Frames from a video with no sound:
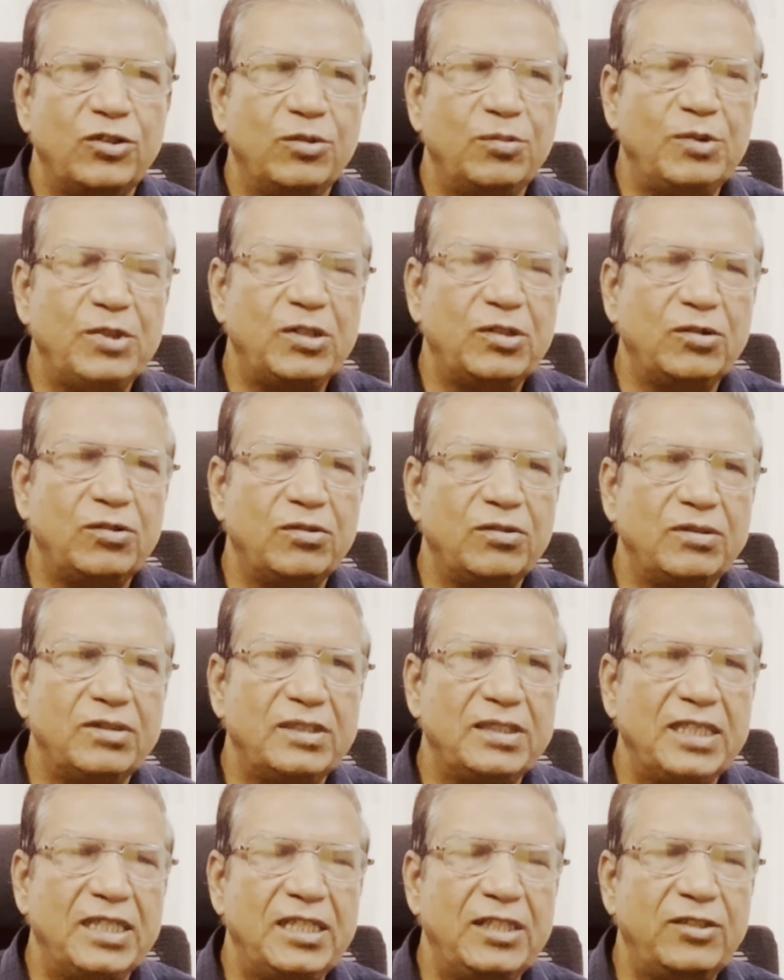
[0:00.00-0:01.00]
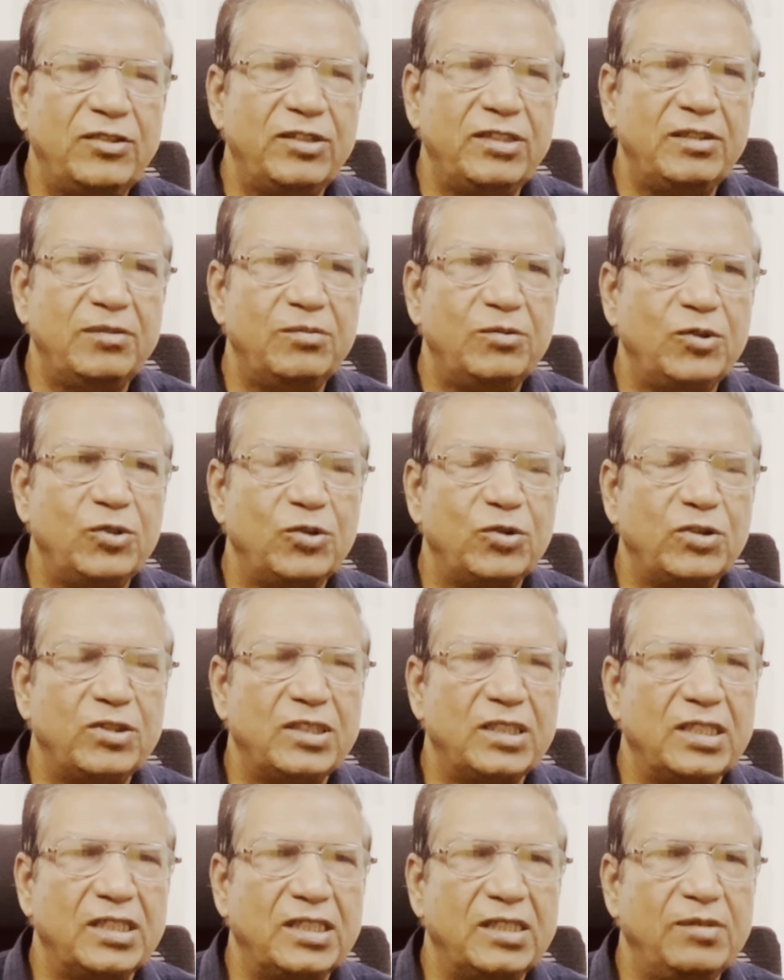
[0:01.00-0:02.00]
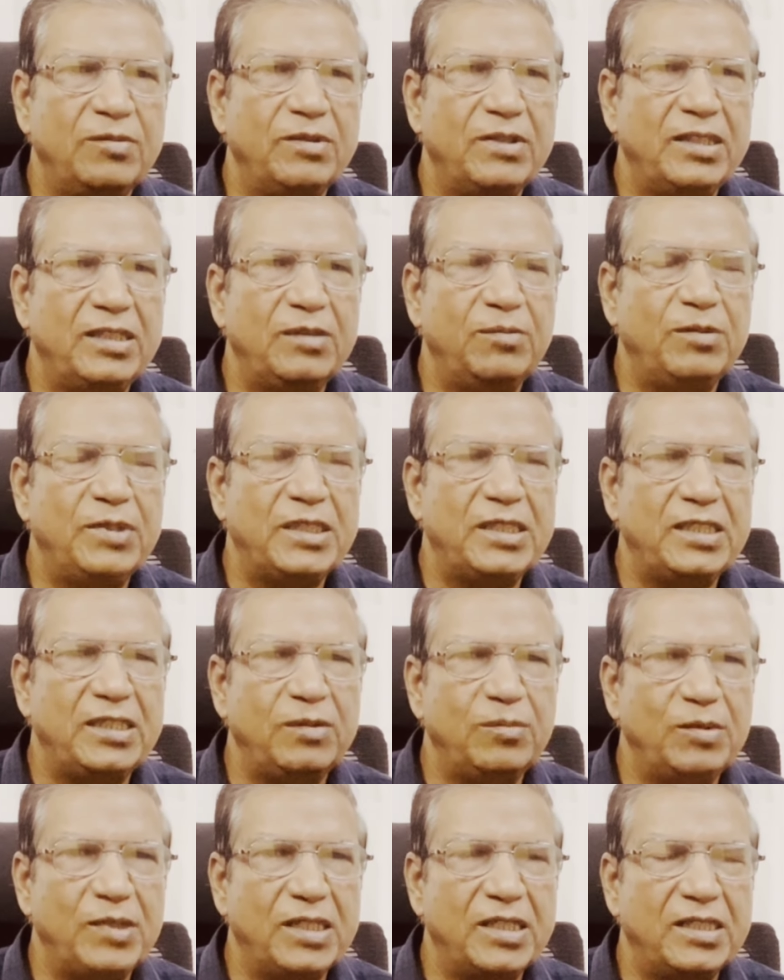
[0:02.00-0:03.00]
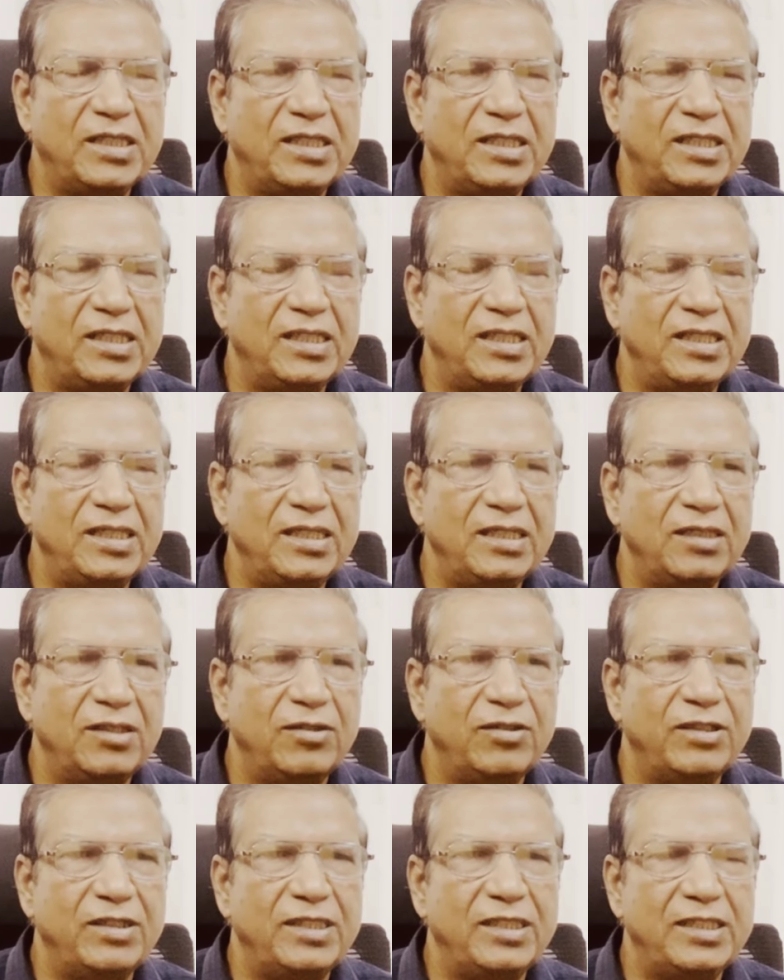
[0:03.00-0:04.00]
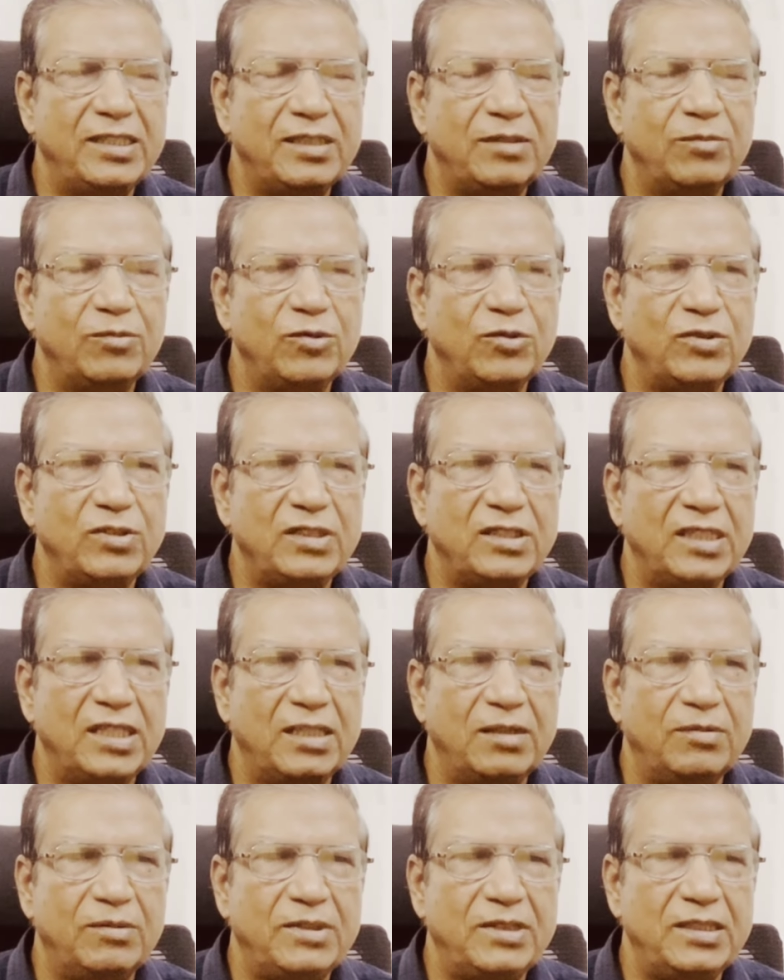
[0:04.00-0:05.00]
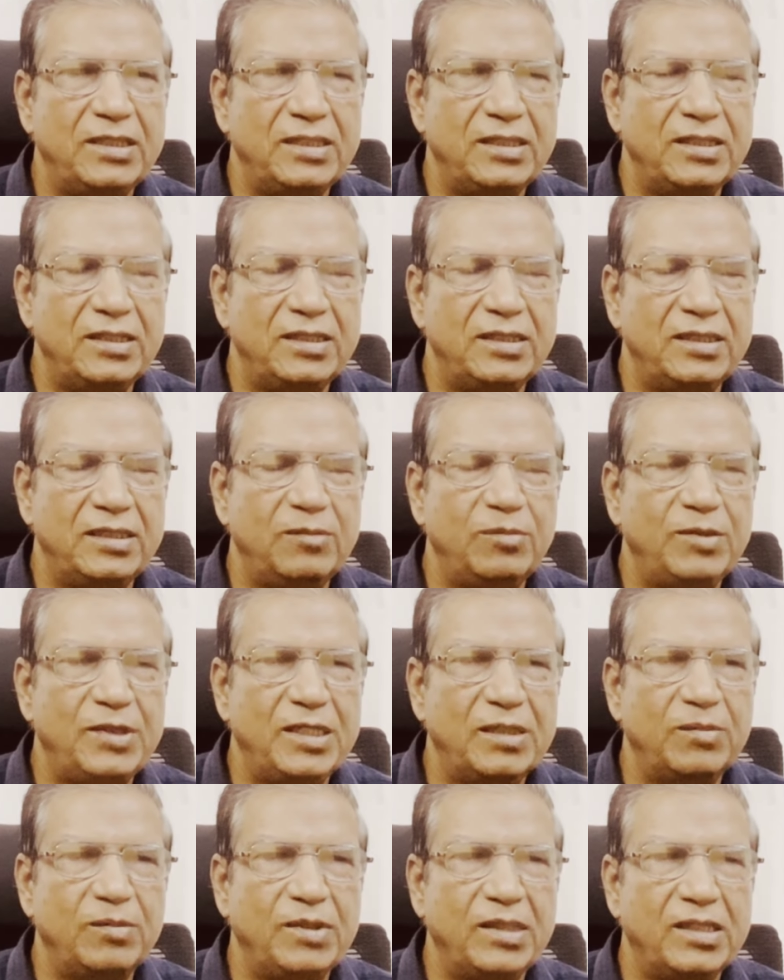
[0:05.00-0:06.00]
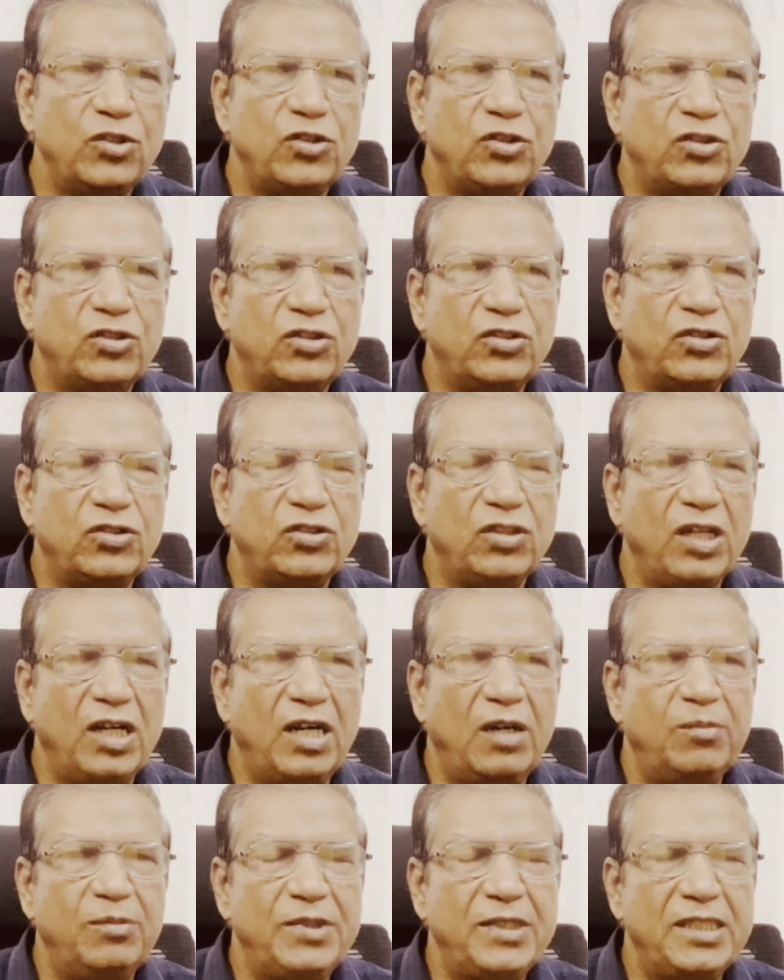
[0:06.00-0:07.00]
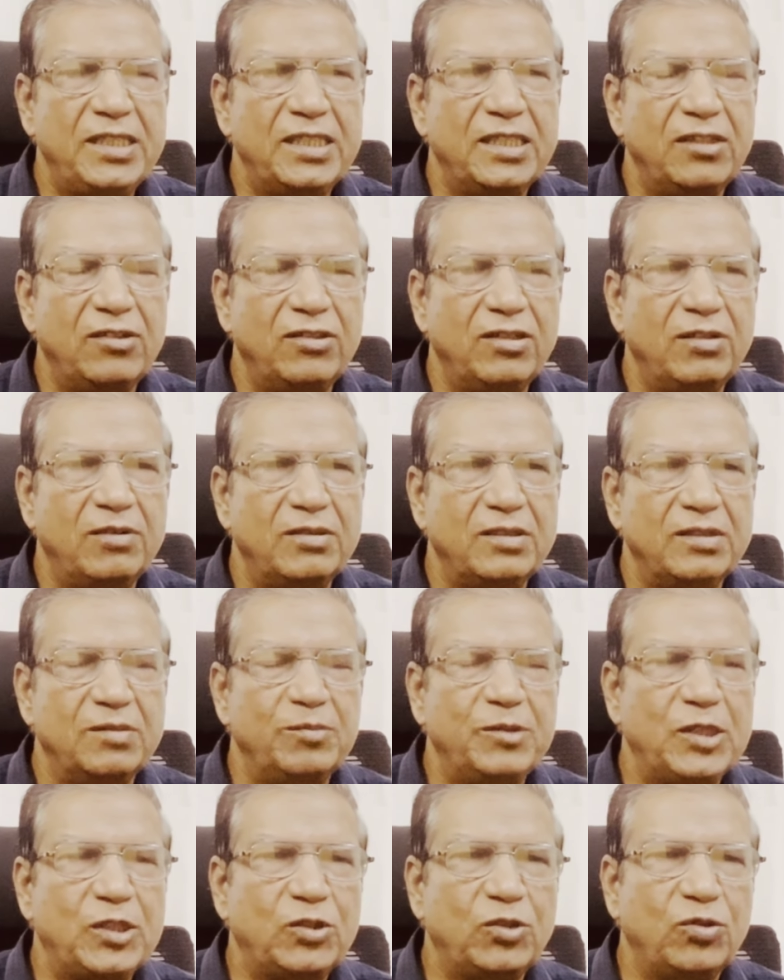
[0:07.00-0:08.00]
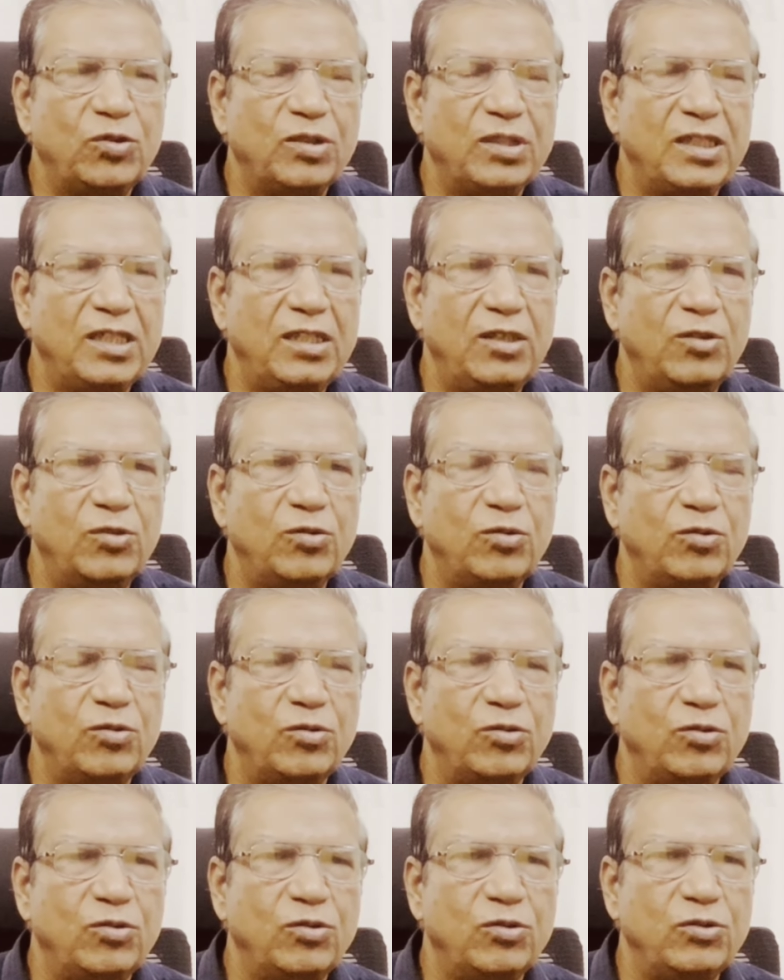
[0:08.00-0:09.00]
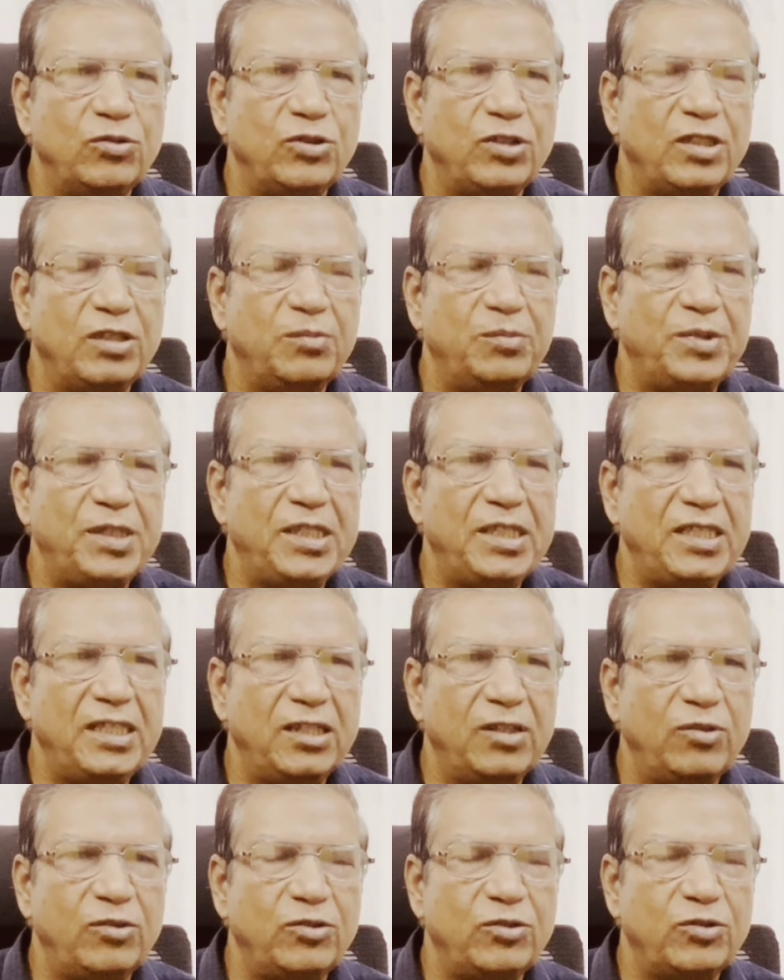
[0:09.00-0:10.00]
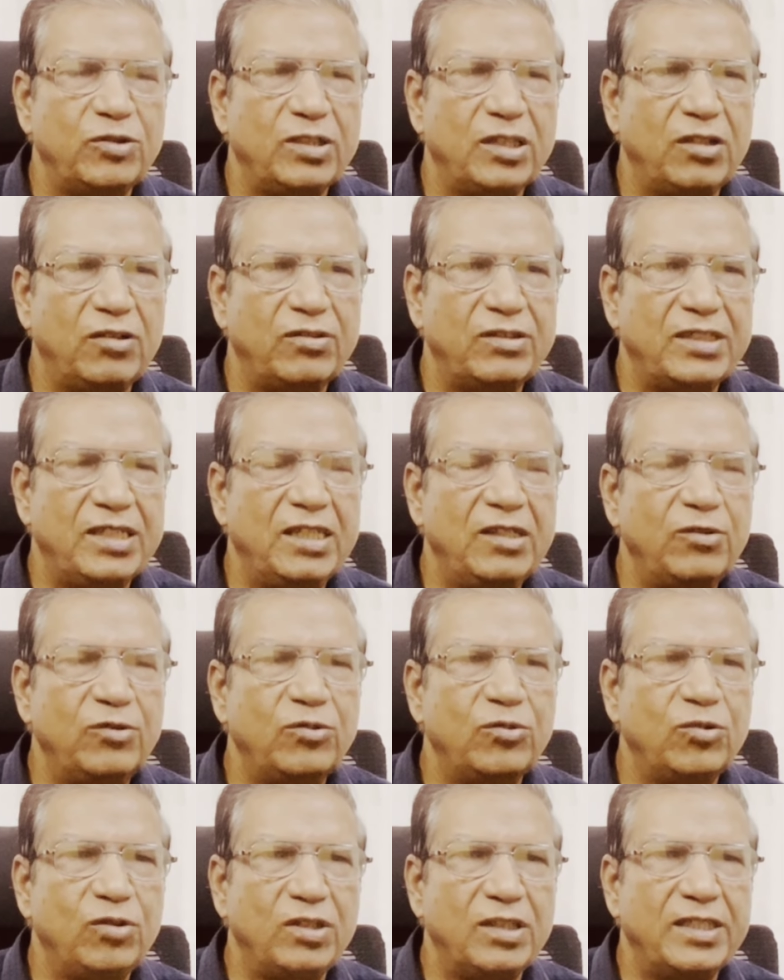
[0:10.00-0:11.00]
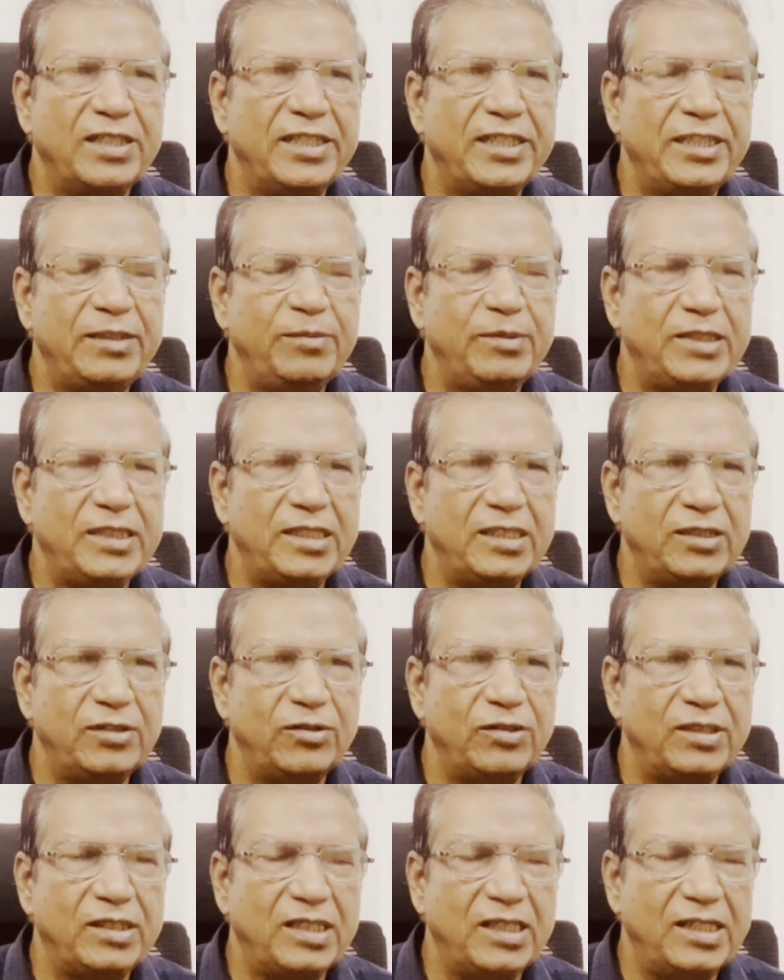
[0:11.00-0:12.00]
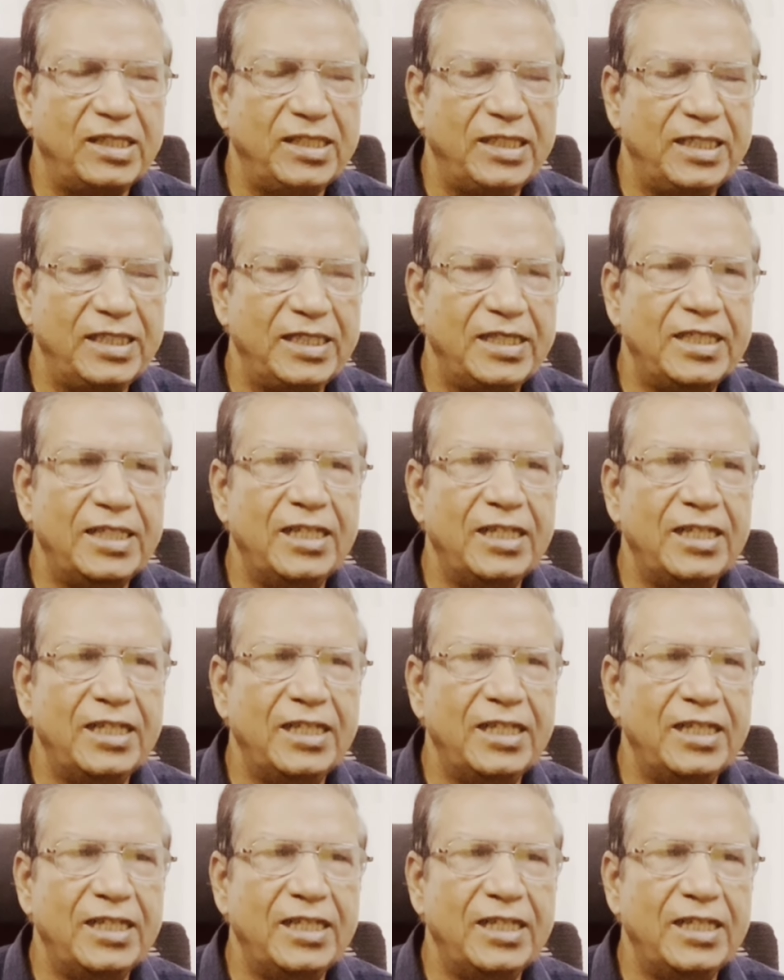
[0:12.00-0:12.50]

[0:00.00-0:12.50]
तो मित्रों चेलिडोनियम सौ शक्ति में दिन में तीन बार देना है और नेट नेटमोर चार बजे दिन में एक बार देना तो आपने देखा होगा मित्रों कई लोगों को जो है पीलिया हो चुका होता है उनको अगर एड़ी में दर्द होता है